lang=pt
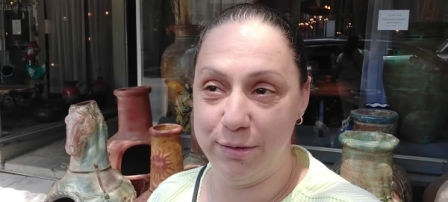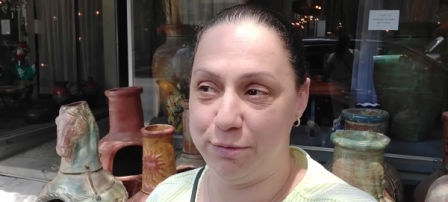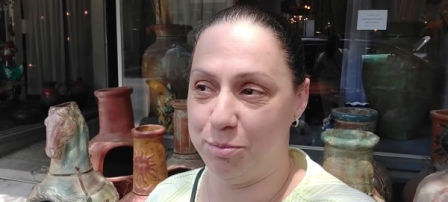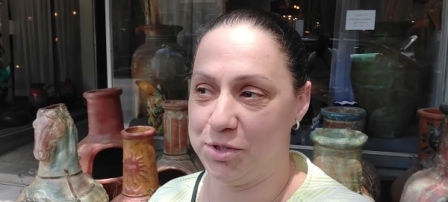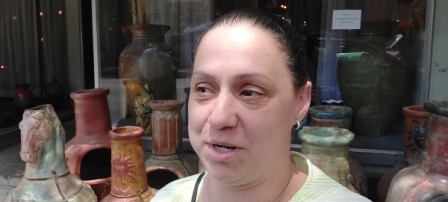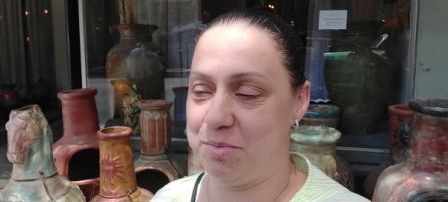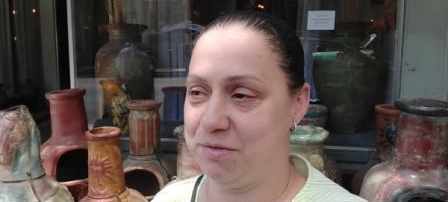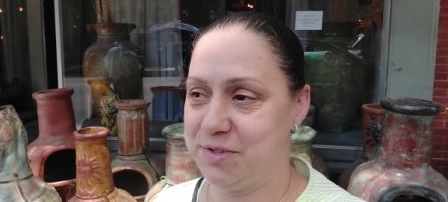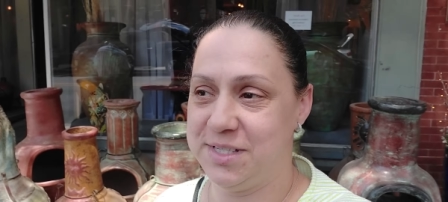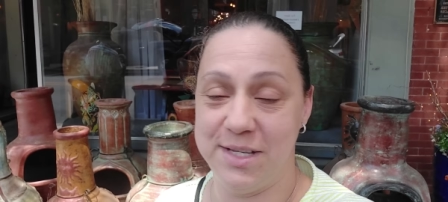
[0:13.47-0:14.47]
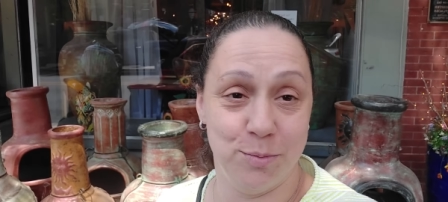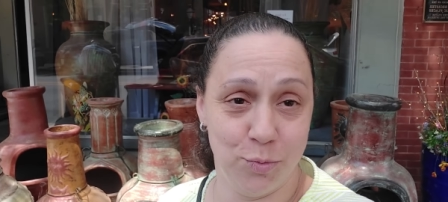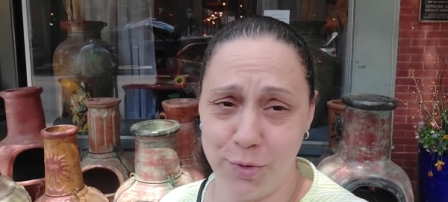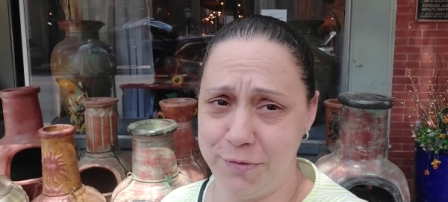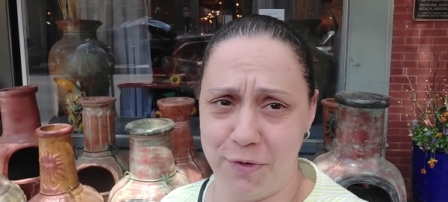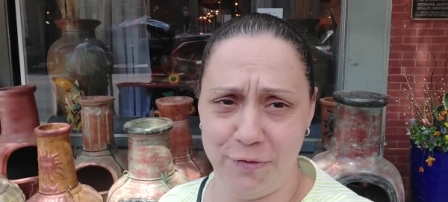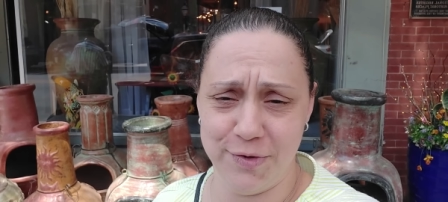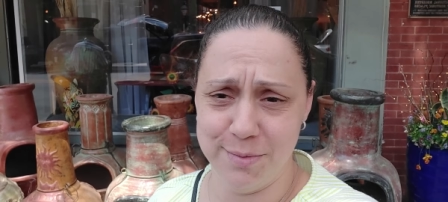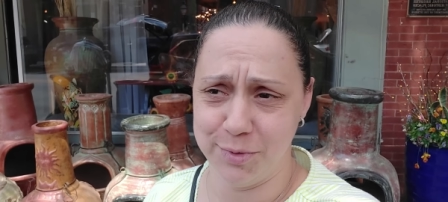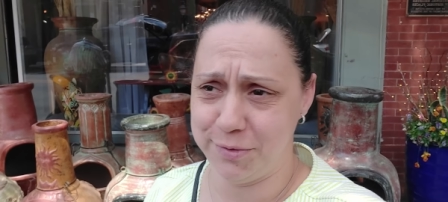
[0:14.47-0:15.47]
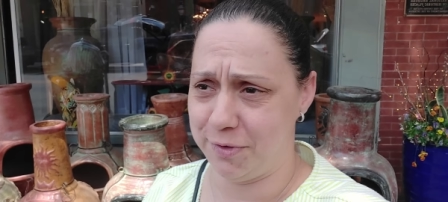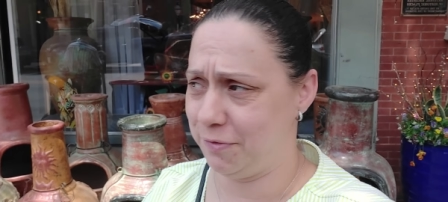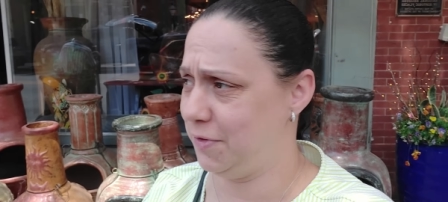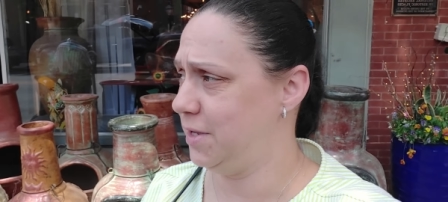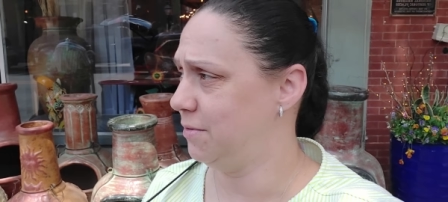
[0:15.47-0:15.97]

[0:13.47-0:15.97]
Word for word: Vou mostrar pra vocês. Muito fofinho, muito fofinho.